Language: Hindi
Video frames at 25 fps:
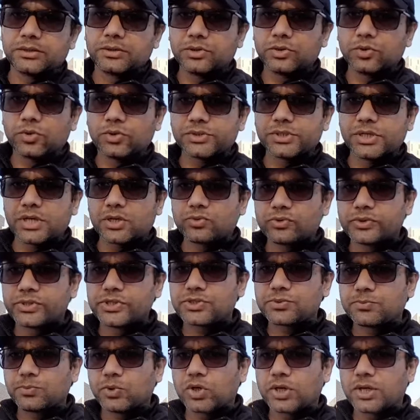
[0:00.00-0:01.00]
दो
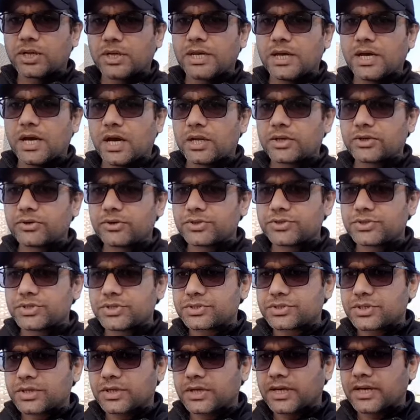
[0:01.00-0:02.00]
मॉडल है
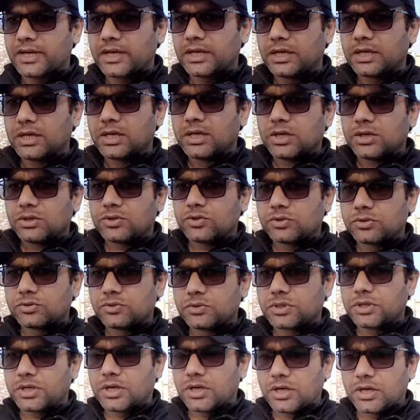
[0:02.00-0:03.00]
अनरजिस्टर्ड है
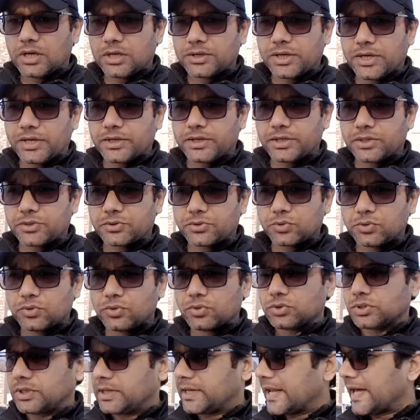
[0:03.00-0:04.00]
नाइन्टी
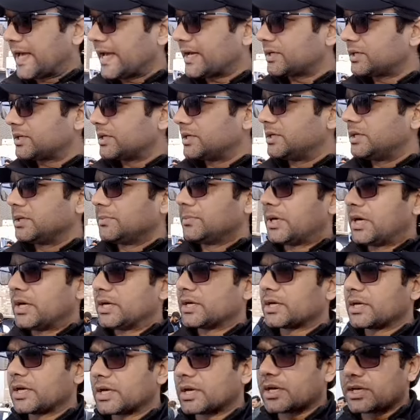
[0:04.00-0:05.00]
टू लैक ये
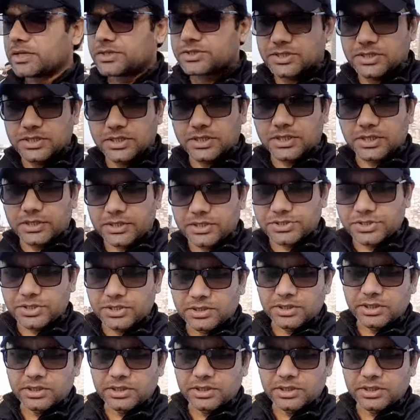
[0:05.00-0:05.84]
डिमांड कर रहे हैं इसकी कंडीशन